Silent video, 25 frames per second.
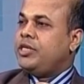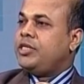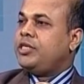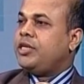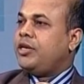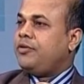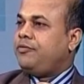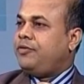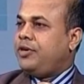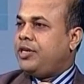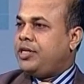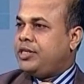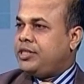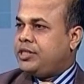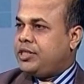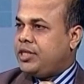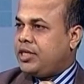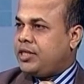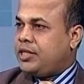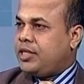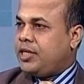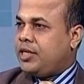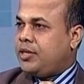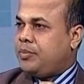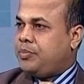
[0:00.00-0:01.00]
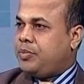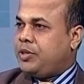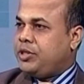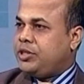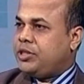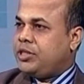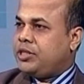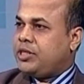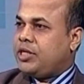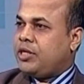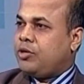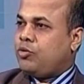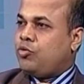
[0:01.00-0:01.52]
ইন্টারফেরেন্সিয়াল থেরাপি
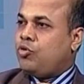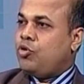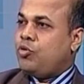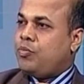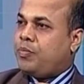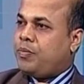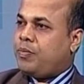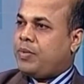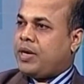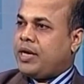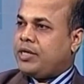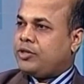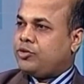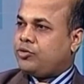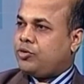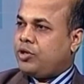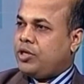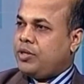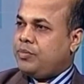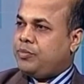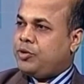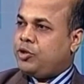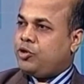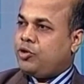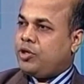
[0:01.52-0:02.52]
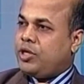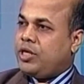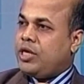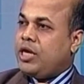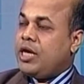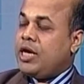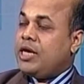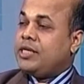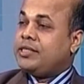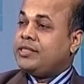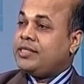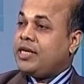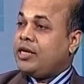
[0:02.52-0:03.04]
যেটা খুব কাজ করে ভিতরে
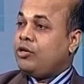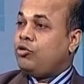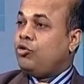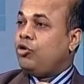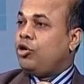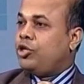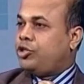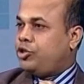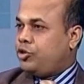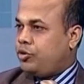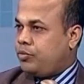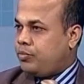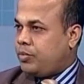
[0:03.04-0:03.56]
সার্কুলেশন